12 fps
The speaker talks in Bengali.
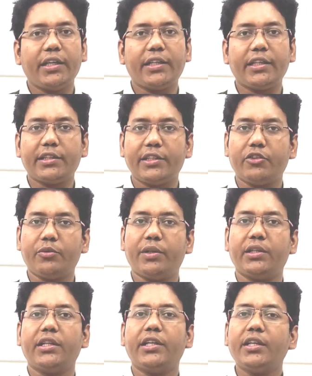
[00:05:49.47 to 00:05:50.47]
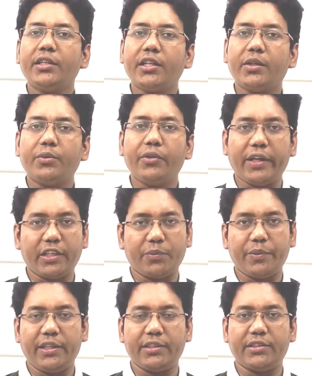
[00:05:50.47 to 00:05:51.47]
এর ক্ষেত্রে তোমার ইন্টারভিউ
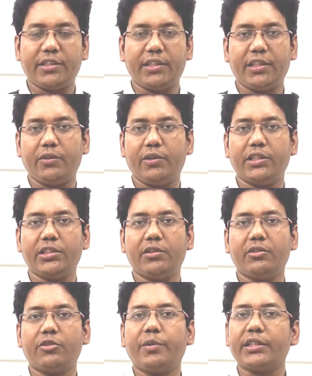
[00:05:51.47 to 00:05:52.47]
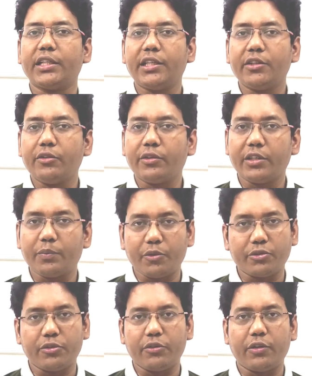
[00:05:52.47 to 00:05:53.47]
এক্সপিরিয়েন্সটা কি হয়েছিল তোমাকে কি ধরনের
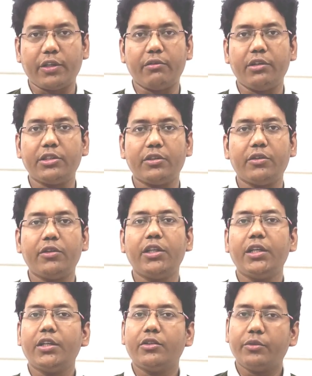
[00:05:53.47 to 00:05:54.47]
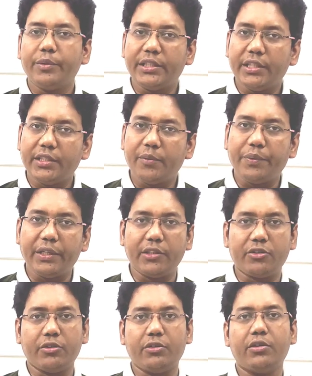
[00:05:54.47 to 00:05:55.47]
প্রশ্ন করা হয়েছিল তুমি কি কি
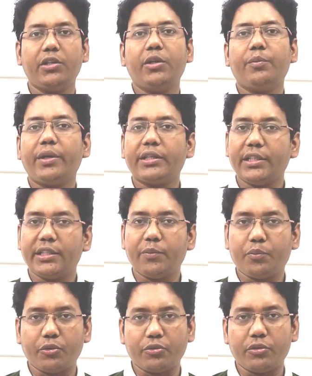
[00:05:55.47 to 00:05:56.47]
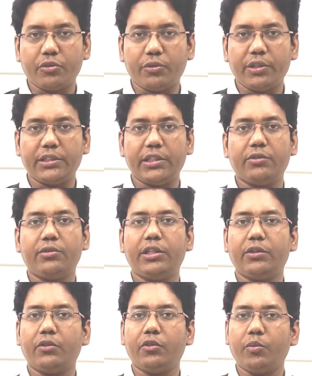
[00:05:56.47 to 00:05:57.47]
পেরেছো বা কি কি প্রশ্ন করেছে যদি
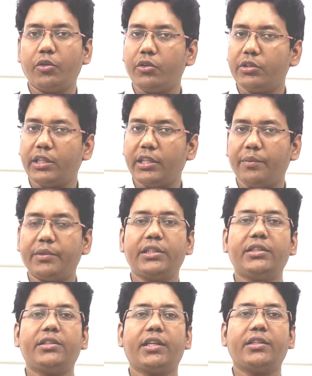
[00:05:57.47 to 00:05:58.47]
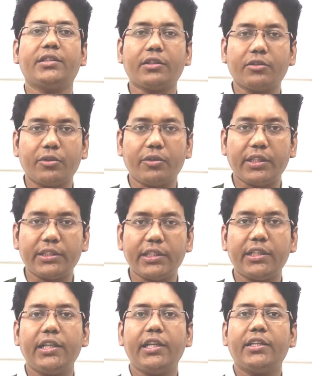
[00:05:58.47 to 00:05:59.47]
এগুলো বলো তাহলে আমাদের যারা ছাত্র
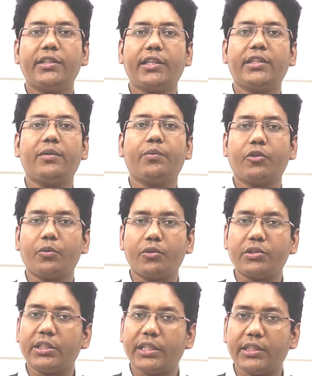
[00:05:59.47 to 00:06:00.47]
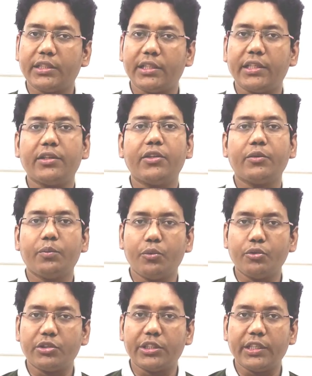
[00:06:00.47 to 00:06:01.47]
আছে তাদের পরবর্তী ক্ষেত্রে
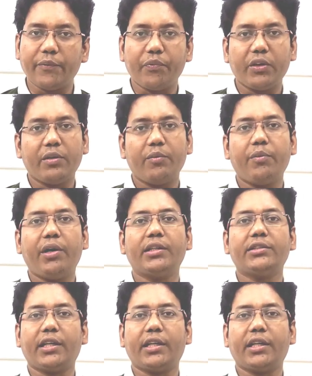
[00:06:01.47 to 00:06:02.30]
বুঝতে বা